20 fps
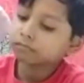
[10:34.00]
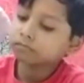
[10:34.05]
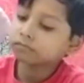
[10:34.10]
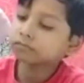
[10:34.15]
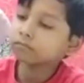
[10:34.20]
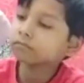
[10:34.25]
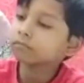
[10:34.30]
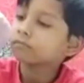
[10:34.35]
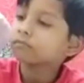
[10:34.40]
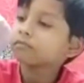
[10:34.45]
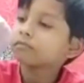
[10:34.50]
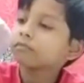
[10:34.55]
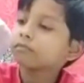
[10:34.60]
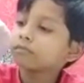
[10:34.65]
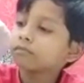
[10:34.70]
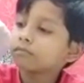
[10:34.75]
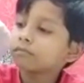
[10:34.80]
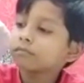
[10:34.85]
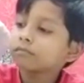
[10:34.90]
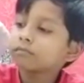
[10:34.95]
Hmm.
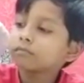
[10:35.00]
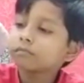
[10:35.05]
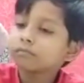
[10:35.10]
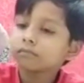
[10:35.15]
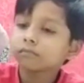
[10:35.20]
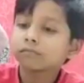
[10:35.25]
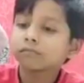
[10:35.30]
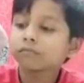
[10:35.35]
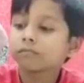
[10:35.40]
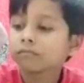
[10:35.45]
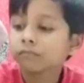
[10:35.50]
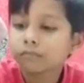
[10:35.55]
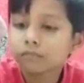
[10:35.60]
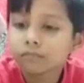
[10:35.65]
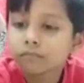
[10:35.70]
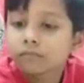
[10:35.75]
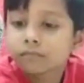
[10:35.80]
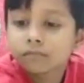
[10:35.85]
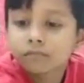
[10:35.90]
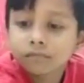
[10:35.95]
Thank you,
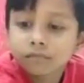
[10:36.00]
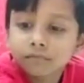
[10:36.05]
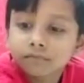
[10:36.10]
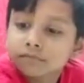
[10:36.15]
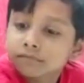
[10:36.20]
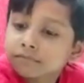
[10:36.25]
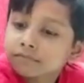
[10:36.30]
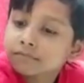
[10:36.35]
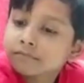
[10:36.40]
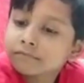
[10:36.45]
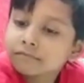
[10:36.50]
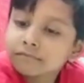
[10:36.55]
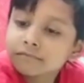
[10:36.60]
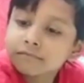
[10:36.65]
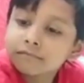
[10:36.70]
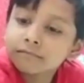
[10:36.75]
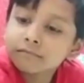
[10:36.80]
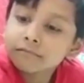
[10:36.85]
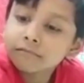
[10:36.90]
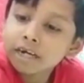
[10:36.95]
banker जी.
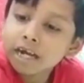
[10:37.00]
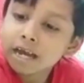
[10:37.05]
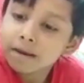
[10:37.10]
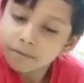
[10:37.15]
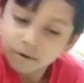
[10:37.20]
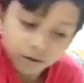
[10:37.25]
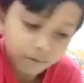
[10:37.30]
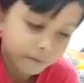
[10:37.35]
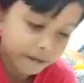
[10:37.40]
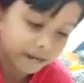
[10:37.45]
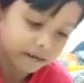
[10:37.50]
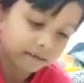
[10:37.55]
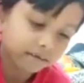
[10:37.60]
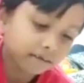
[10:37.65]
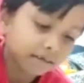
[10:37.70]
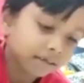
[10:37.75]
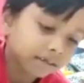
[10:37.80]
I am not banker.